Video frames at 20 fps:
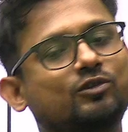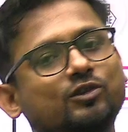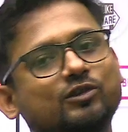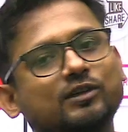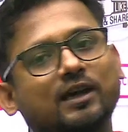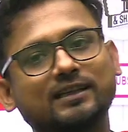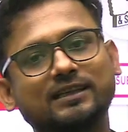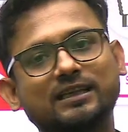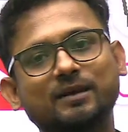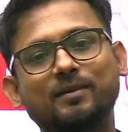যদি
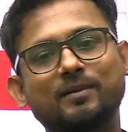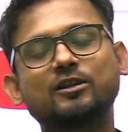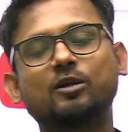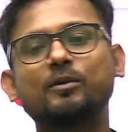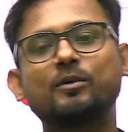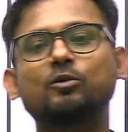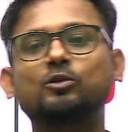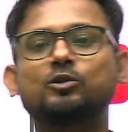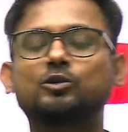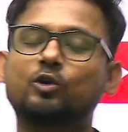জানতে পারি
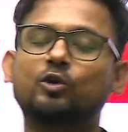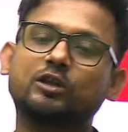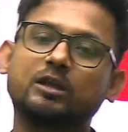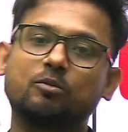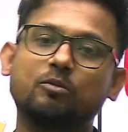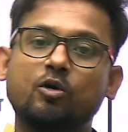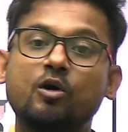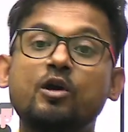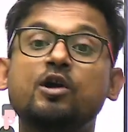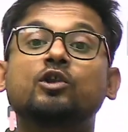তবে উত্তর
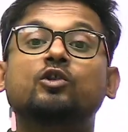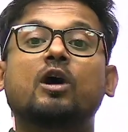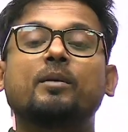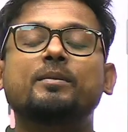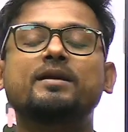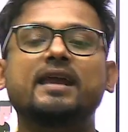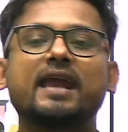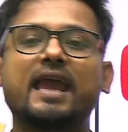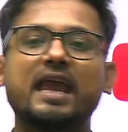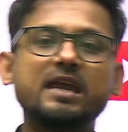দেবো তো
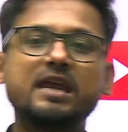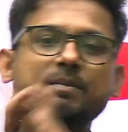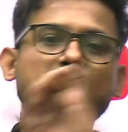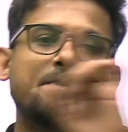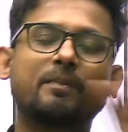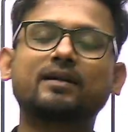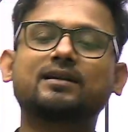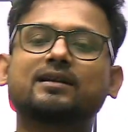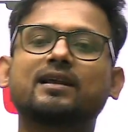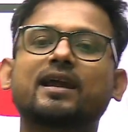আমি এই
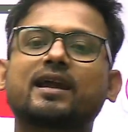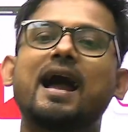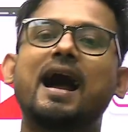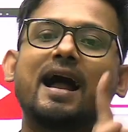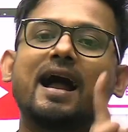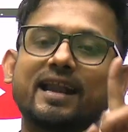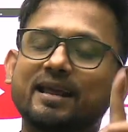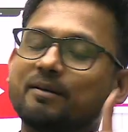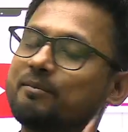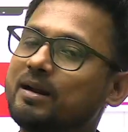ব্যাপারটাকে
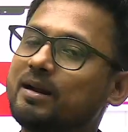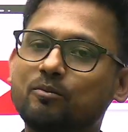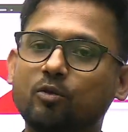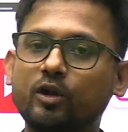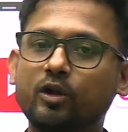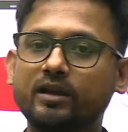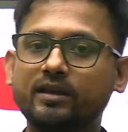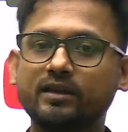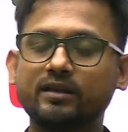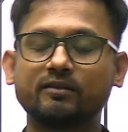আরেকবার
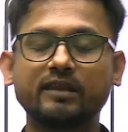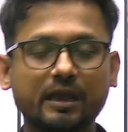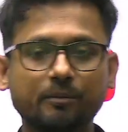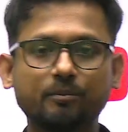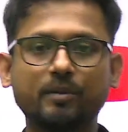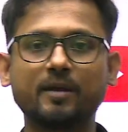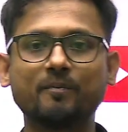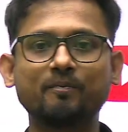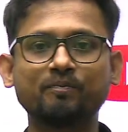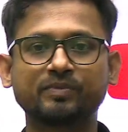বলে নিই
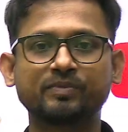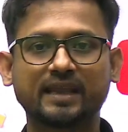দেখবে